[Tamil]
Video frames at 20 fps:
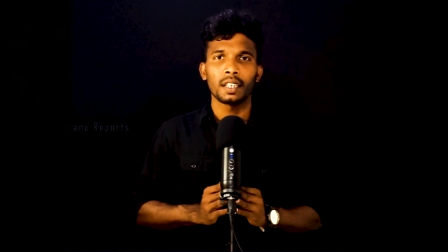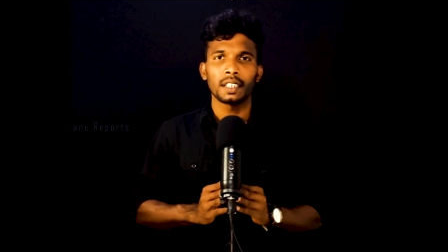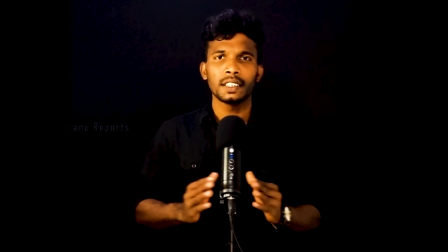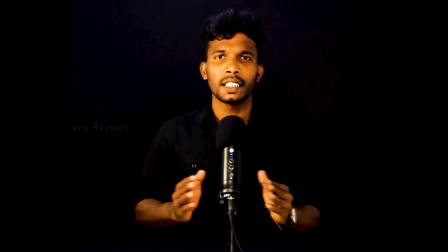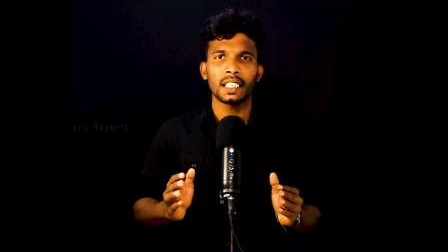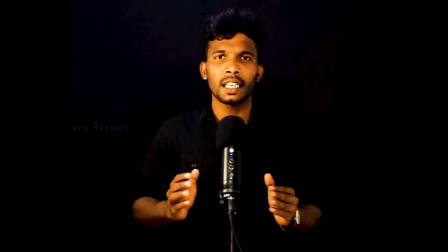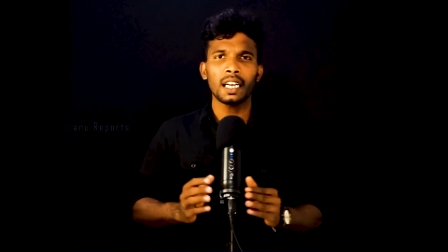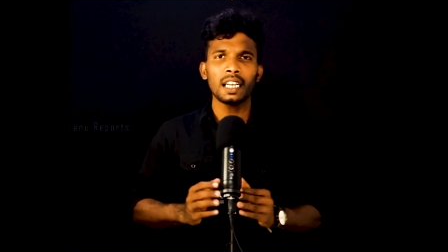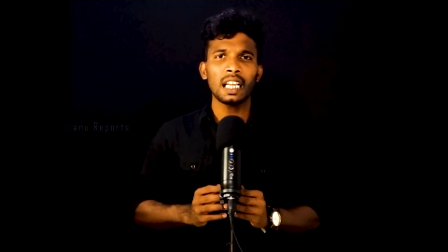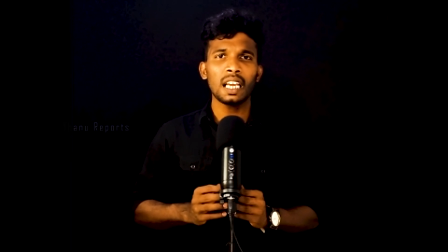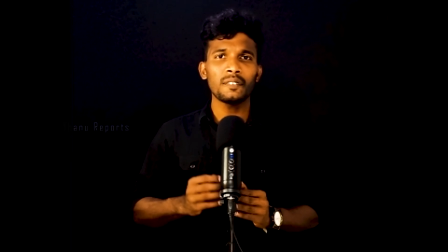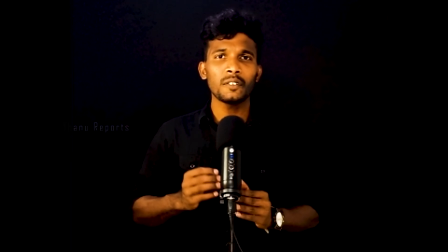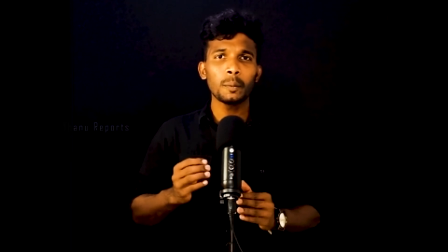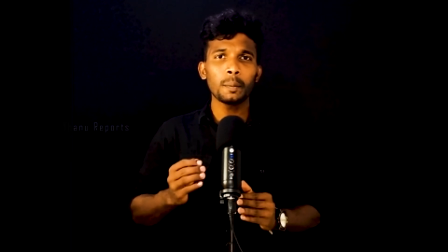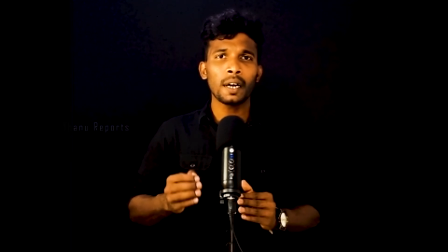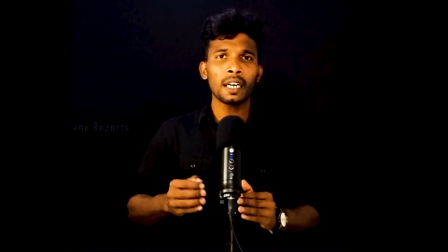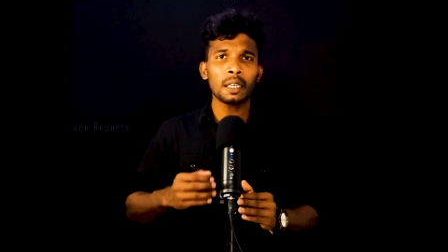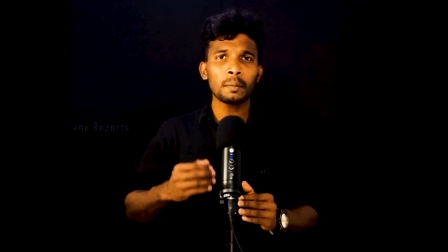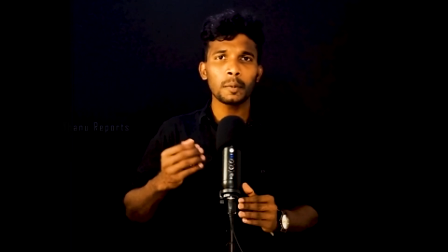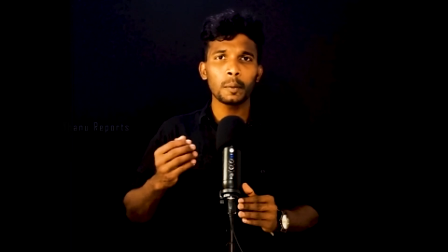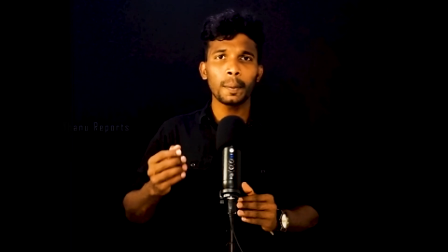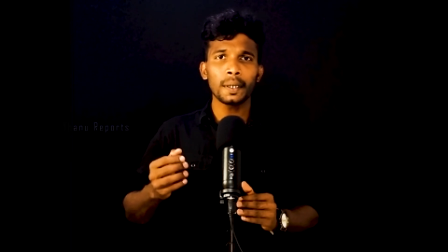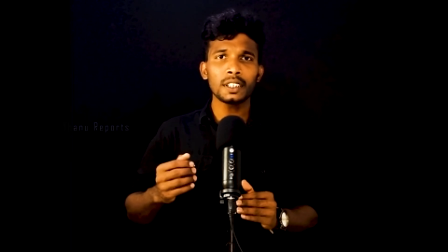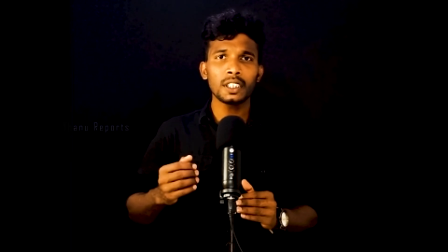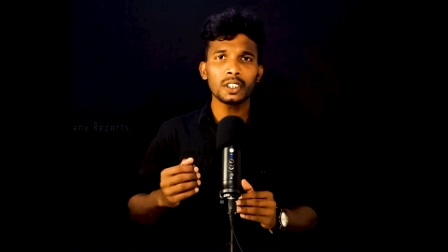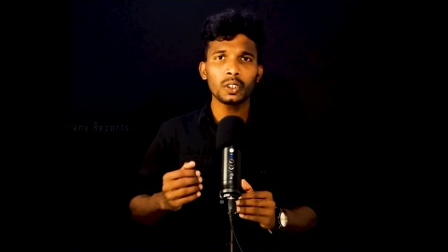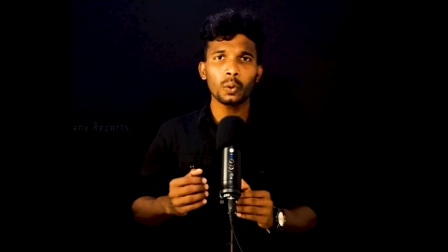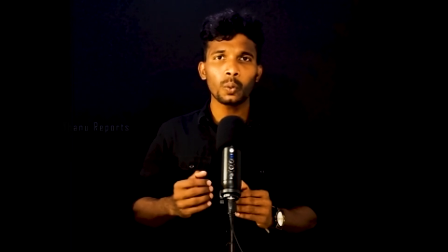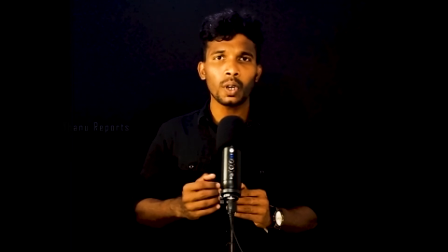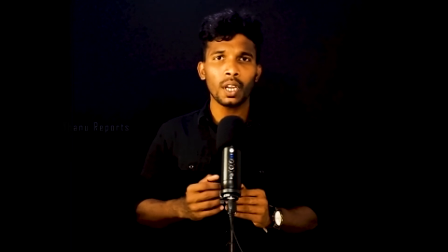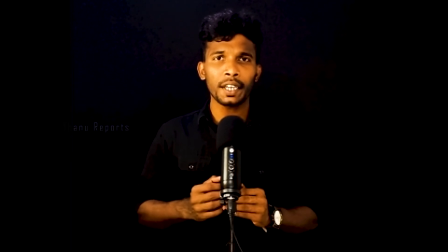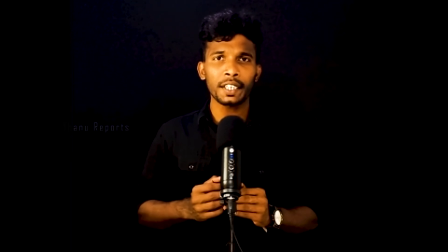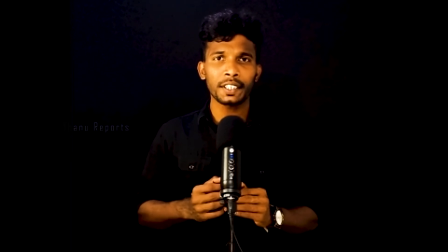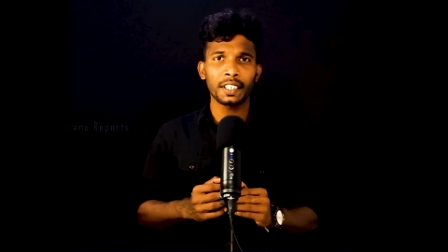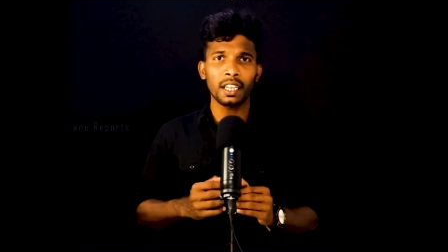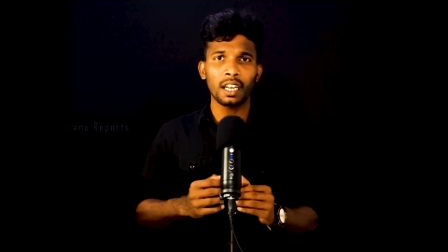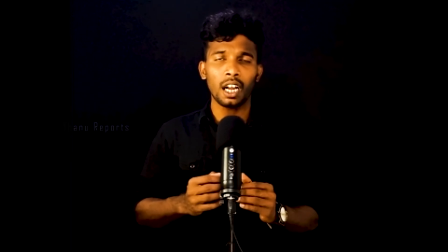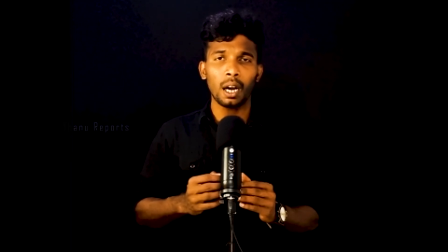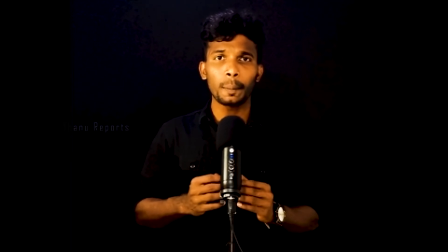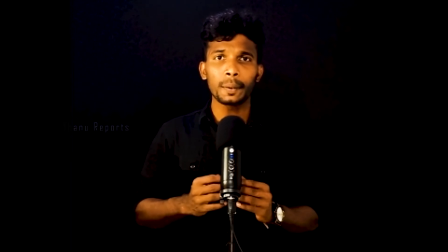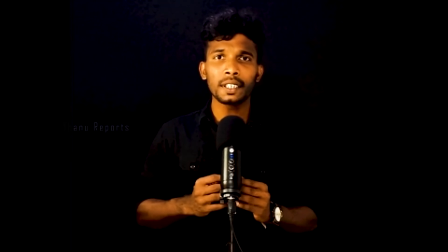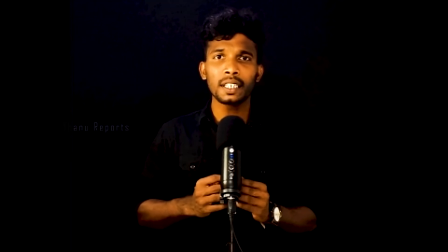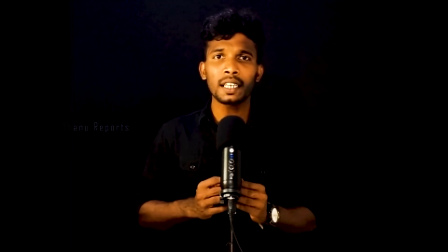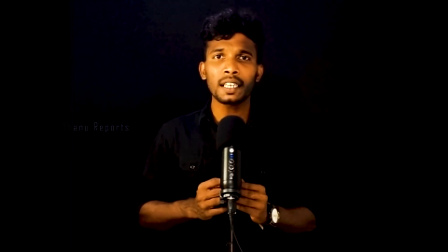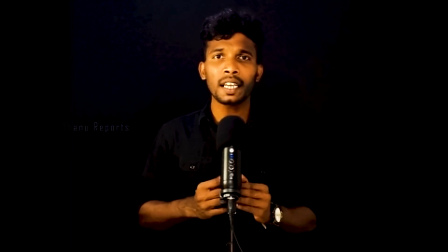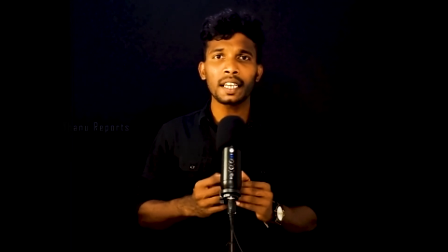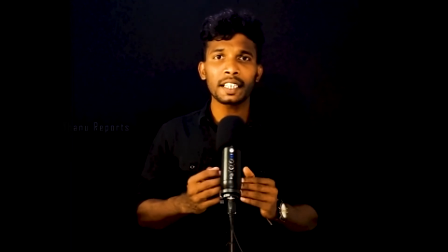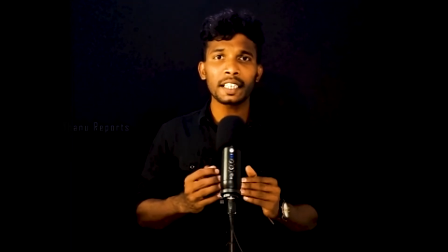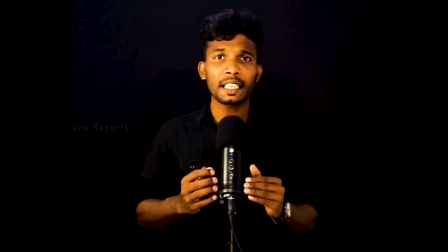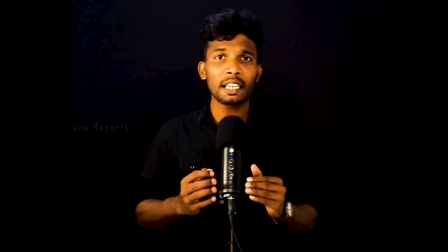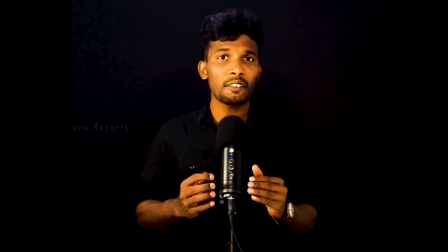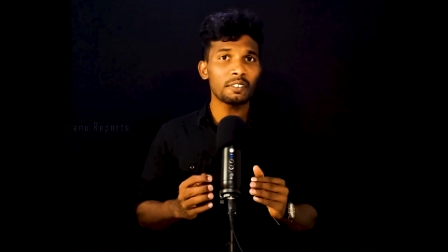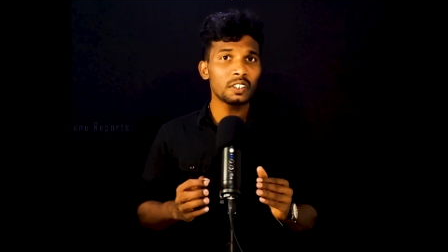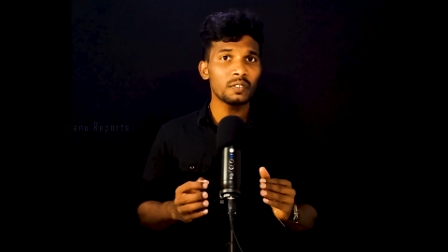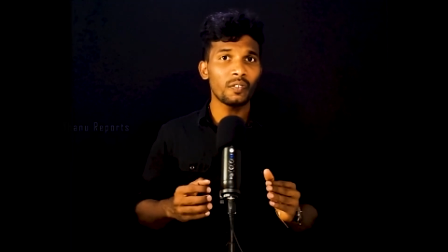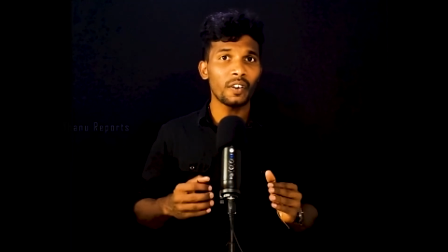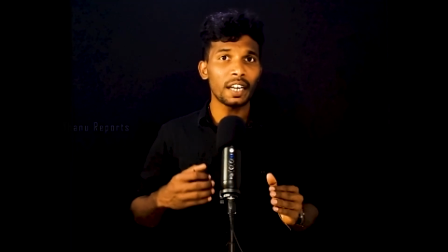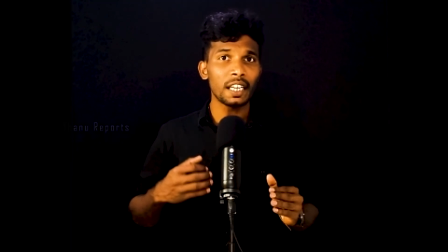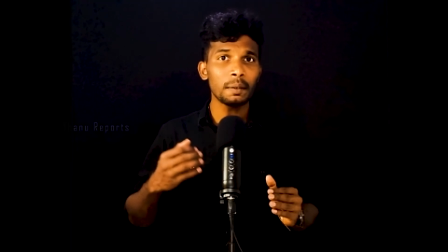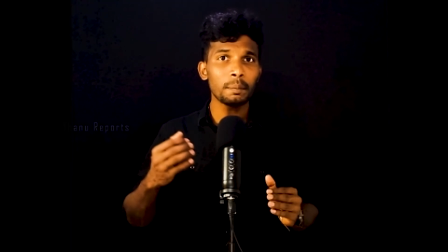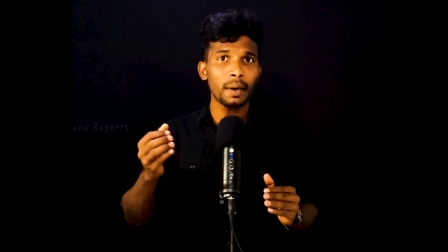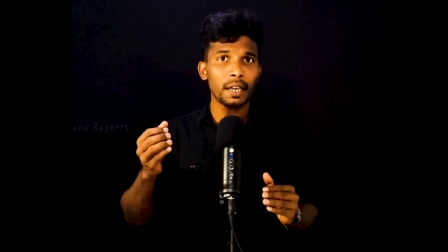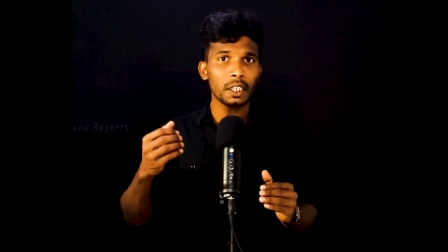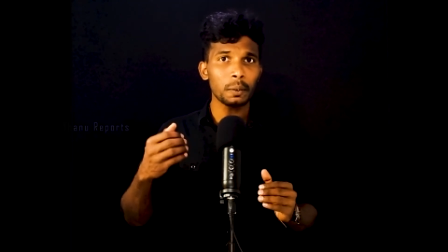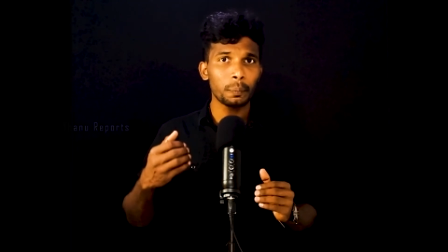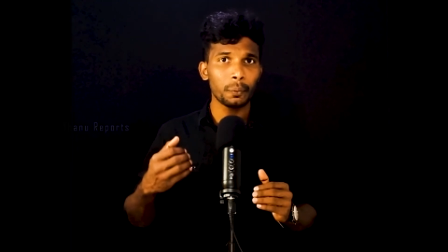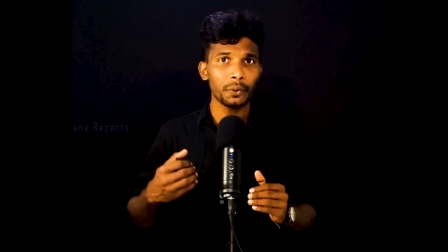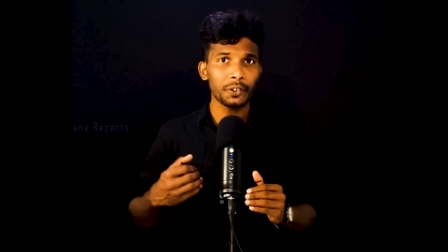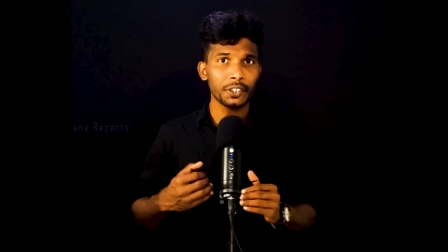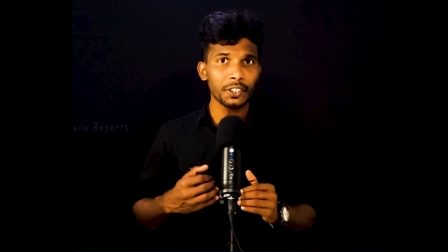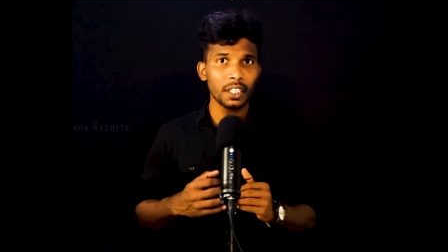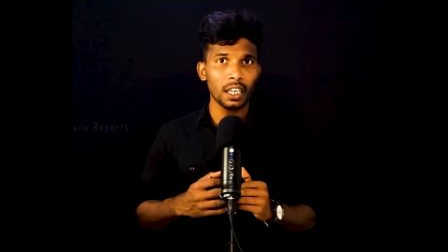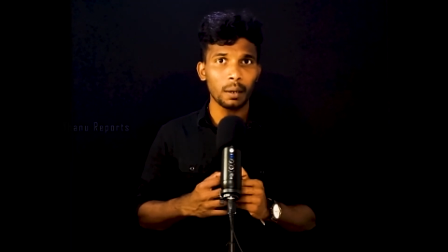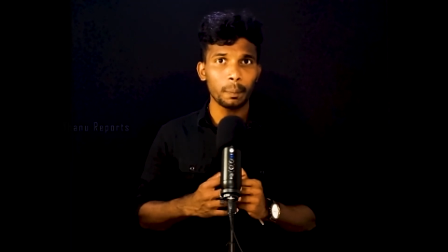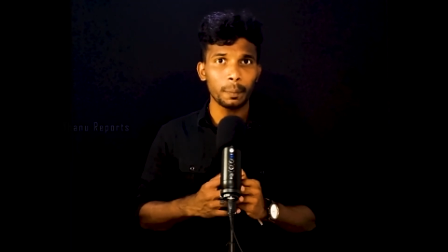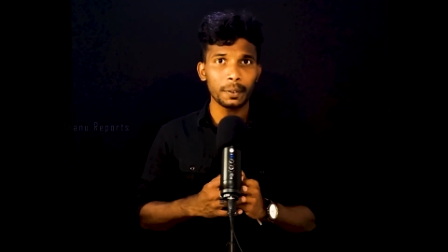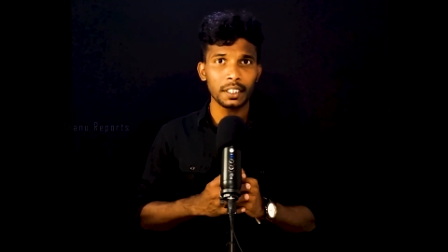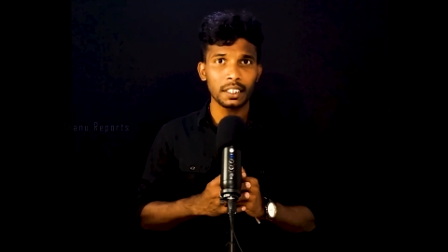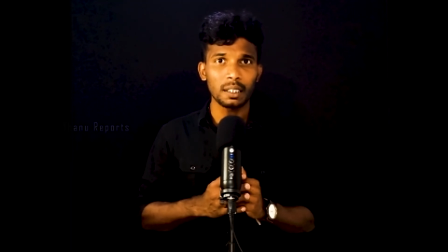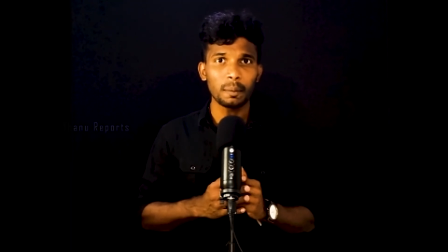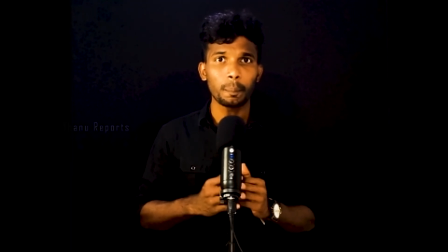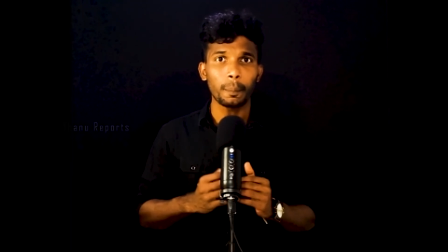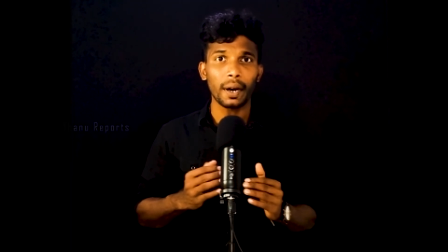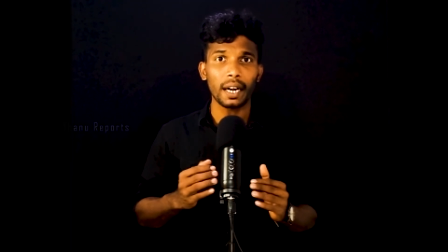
இதனால விமானம் விபத்துக்கு உள்ளாகிட்டா அப்படி இல்லைன்னா எங்கேயாவது வழி மாறி போயிடுதா அப்படின்னு